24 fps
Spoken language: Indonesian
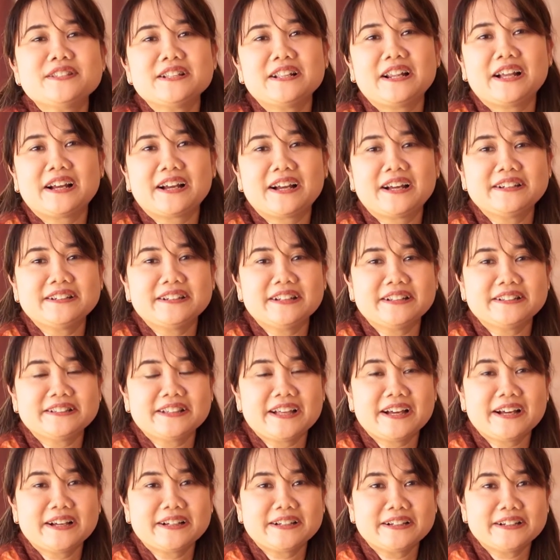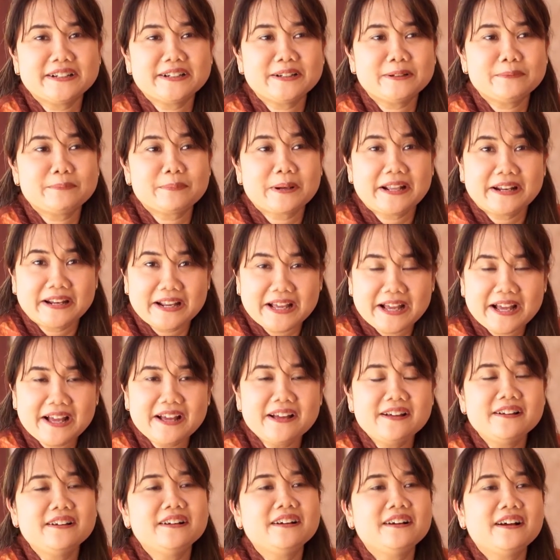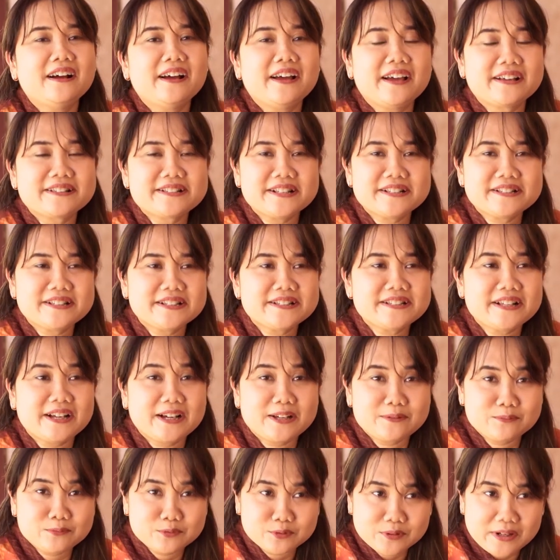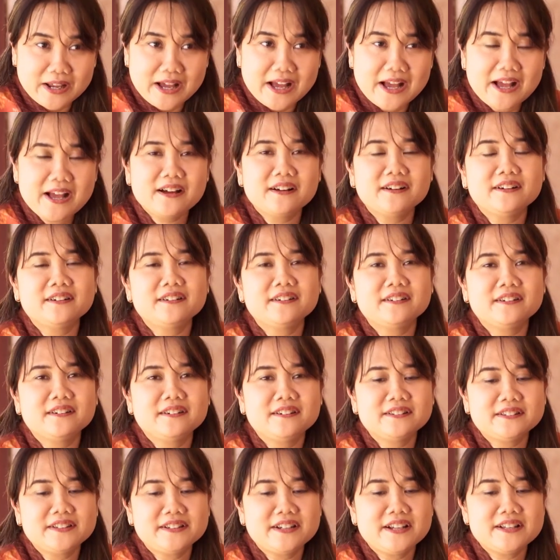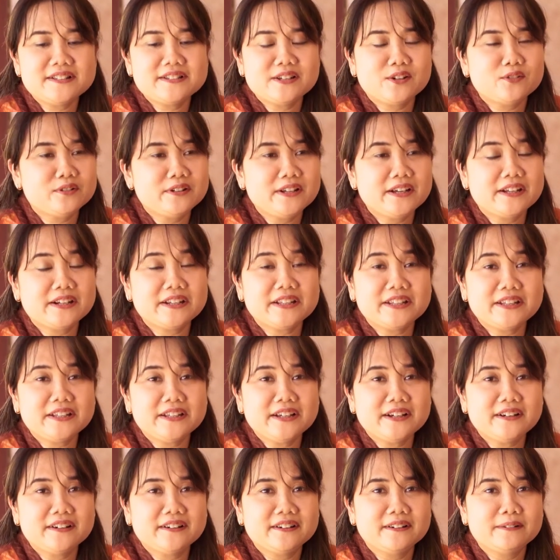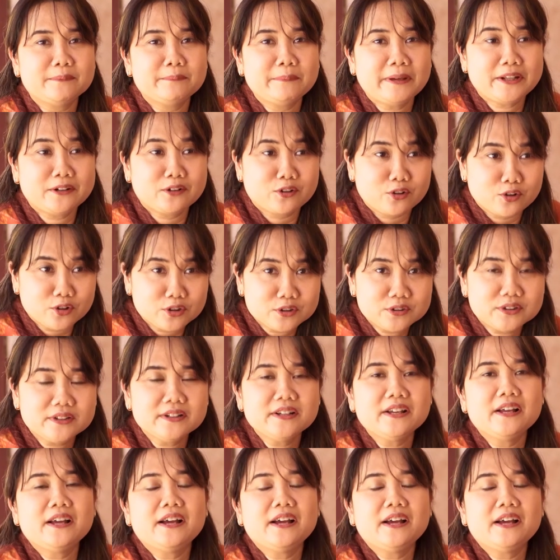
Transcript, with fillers: silahkan datang ke Prana. Aksesnya sangat mudah, uh, tidak jauh dari uh, main road.